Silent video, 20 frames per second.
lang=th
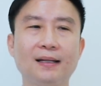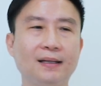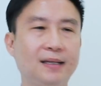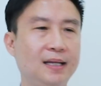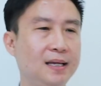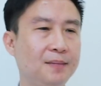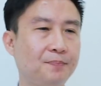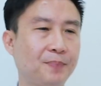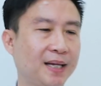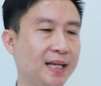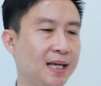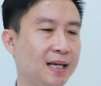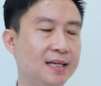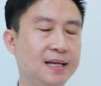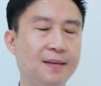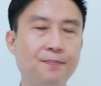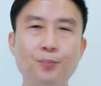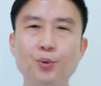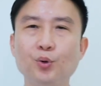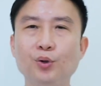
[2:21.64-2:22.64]
ที่ประเทศ
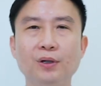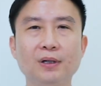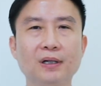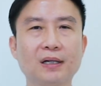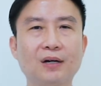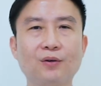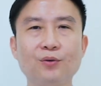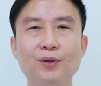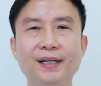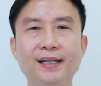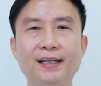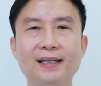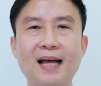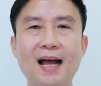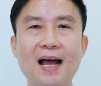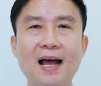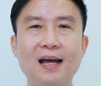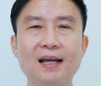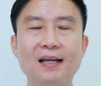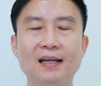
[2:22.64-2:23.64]
ญี่ปุ่นเกาหลี
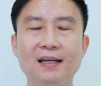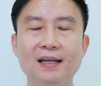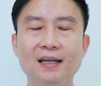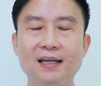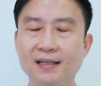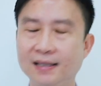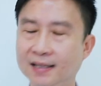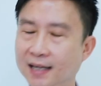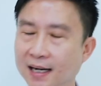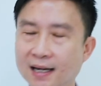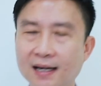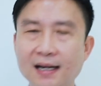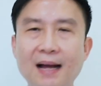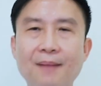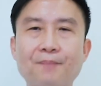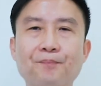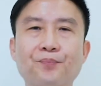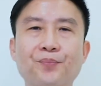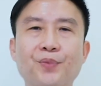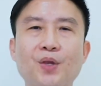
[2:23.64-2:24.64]
ใต้ อีกเยอะค
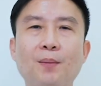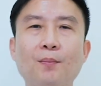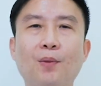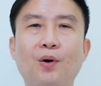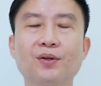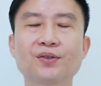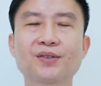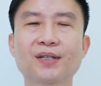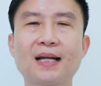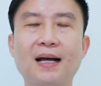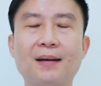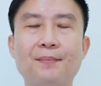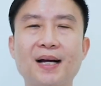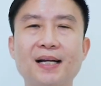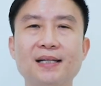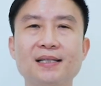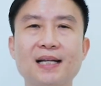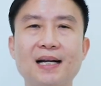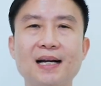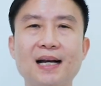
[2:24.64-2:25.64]
รับ ต้องบอกสถาบั
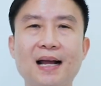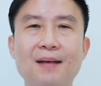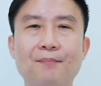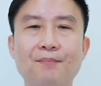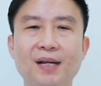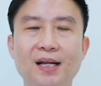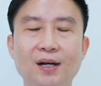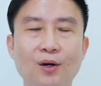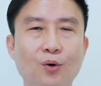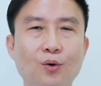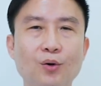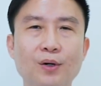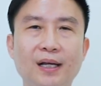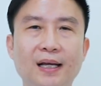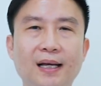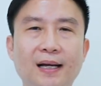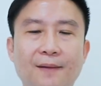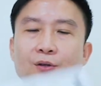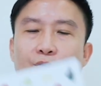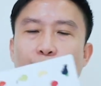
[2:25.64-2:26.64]
นชั้นนำในโลก
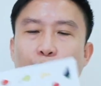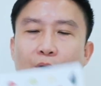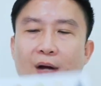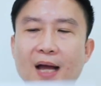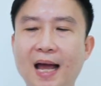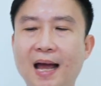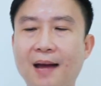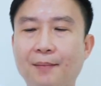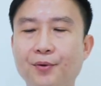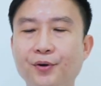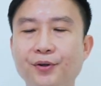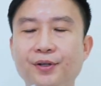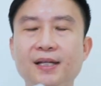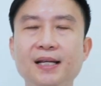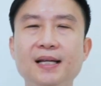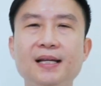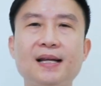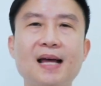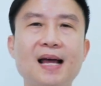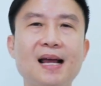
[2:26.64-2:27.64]
นี้ตัว Air p r i t
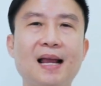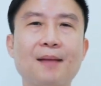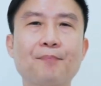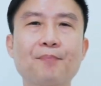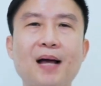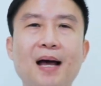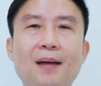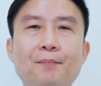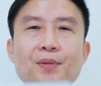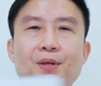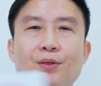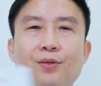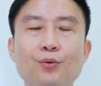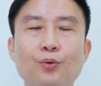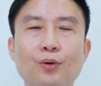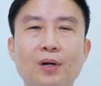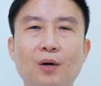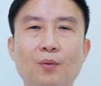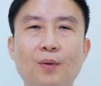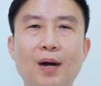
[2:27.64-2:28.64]
y ได้รับการพิสู
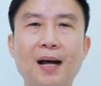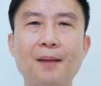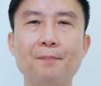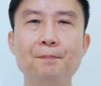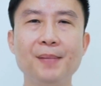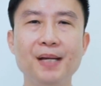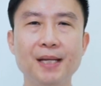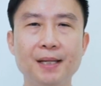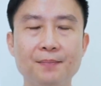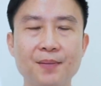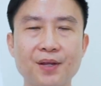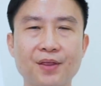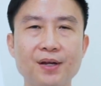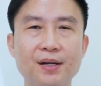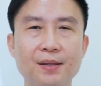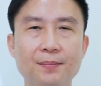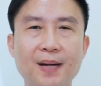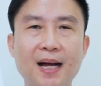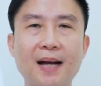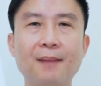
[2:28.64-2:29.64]
จน์แล้วว่ามีประสิ
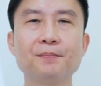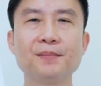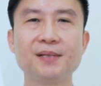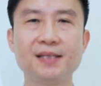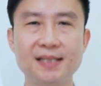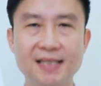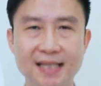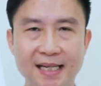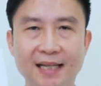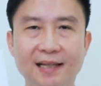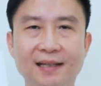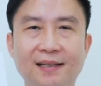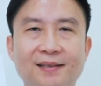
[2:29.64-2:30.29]
ทธิภาพจริง